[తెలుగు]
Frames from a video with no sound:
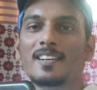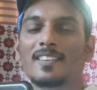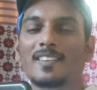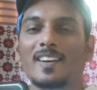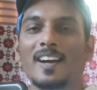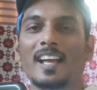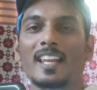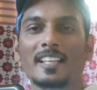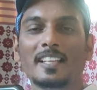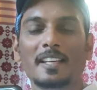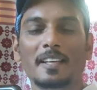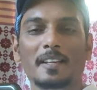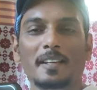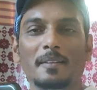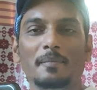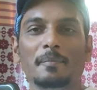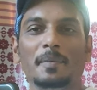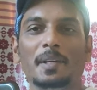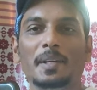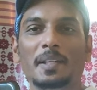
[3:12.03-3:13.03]
అలాగే
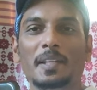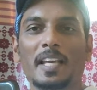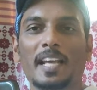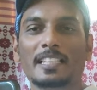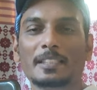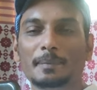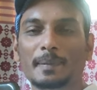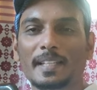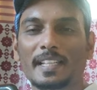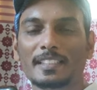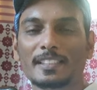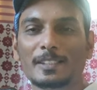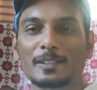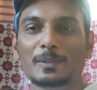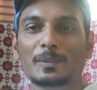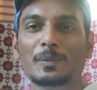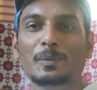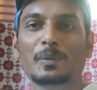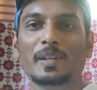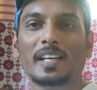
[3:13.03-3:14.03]
మీ ఎక్స్పీరియన్సెస్
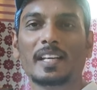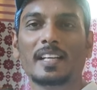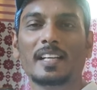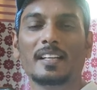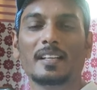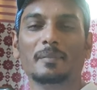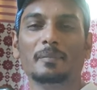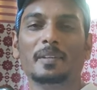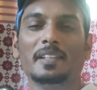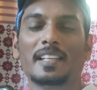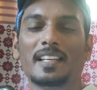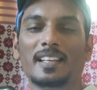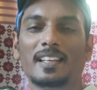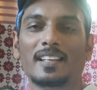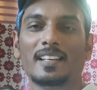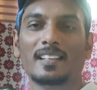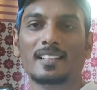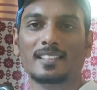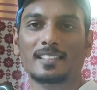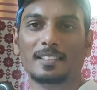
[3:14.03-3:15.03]
కూడా మీరు ఎలా
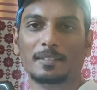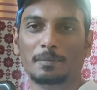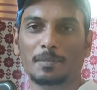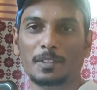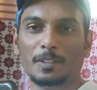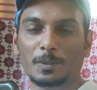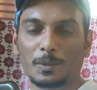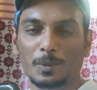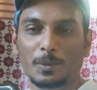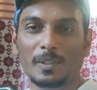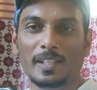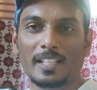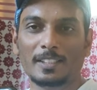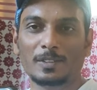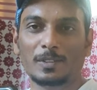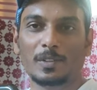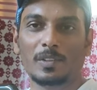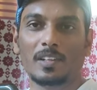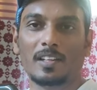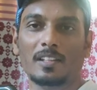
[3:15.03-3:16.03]
మీ స్కూల్
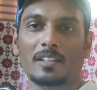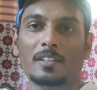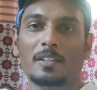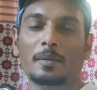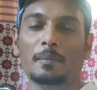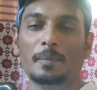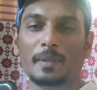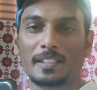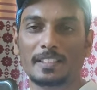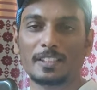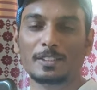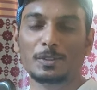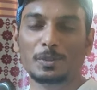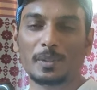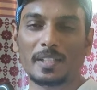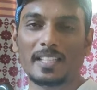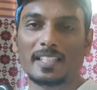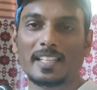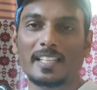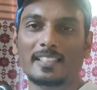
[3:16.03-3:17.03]
ఏజ్లో ఇప్పుడైతే
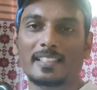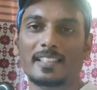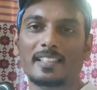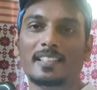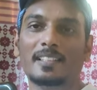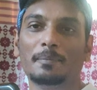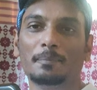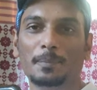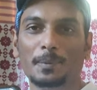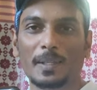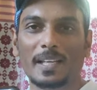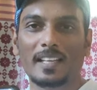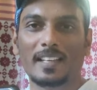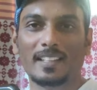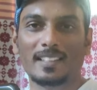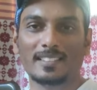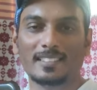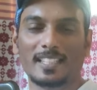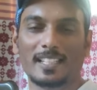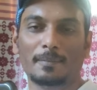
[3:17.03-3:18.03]
స్టూడెంట్ అయితే ఇప్పుడు ఎలా
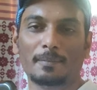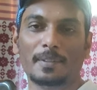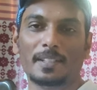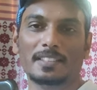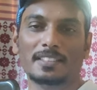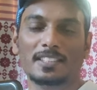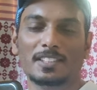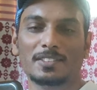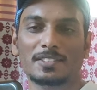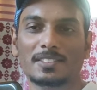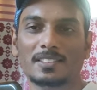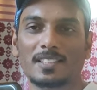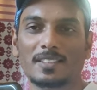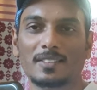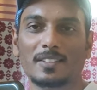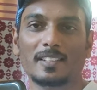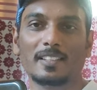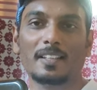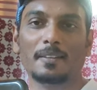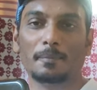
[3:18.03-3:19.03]
సెలబ్రేట్ చేస్తున్నారు
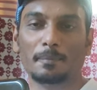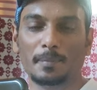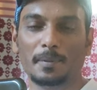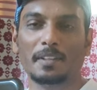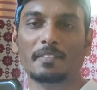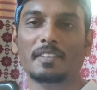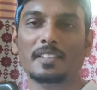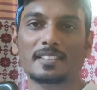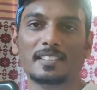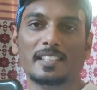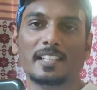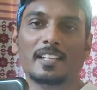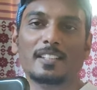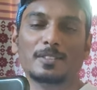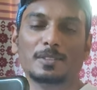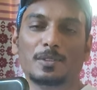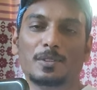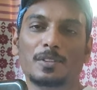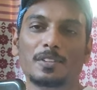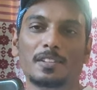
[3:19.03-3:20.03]
అంటే ప్రీవియస్
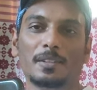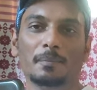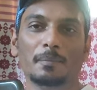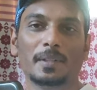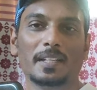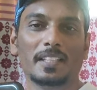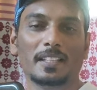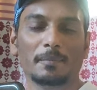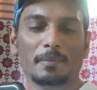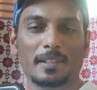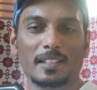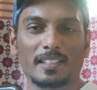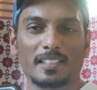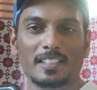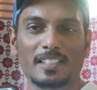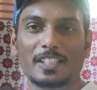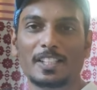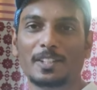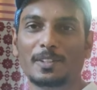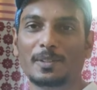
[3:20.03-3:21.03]
ఇయర్స్లో ఇప్పుడంటే
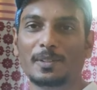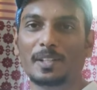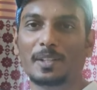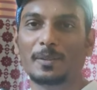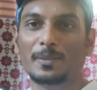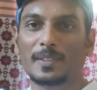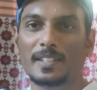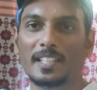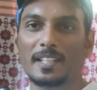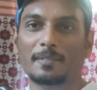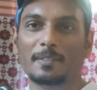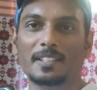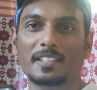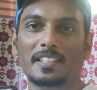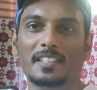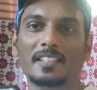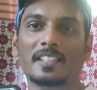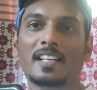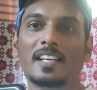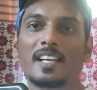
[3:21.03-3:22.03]
ప్రజెంట్ కరోనా ఉంది
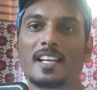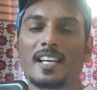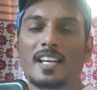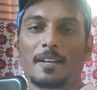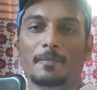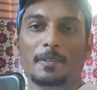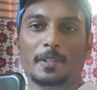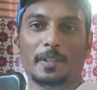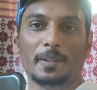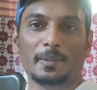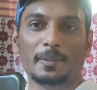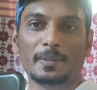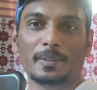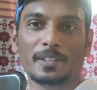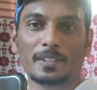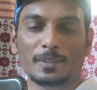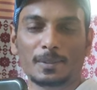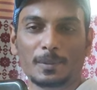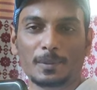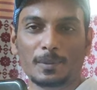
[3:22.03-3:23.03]
కాబట్టి మనం
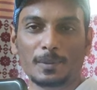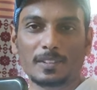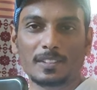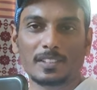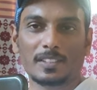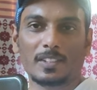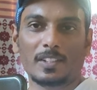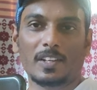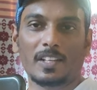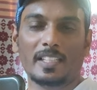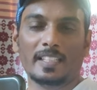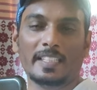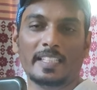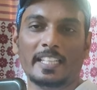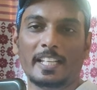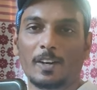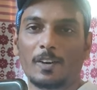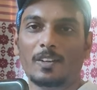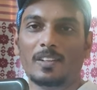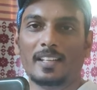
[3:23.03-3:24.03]
ఎక్కువగా స్కూల్స్
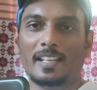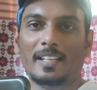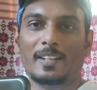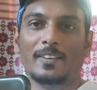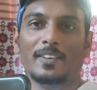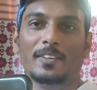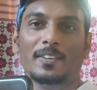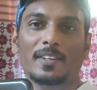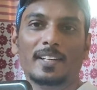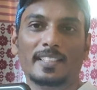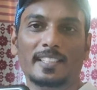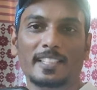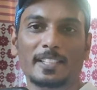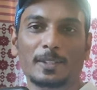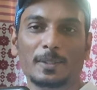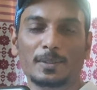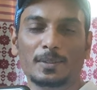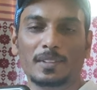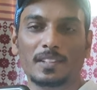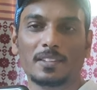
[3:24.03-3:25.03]
అన్ని ఆన్లైన్లో అటెండ్
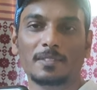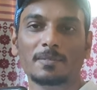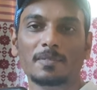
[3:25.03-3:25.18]
అవుతున్నాం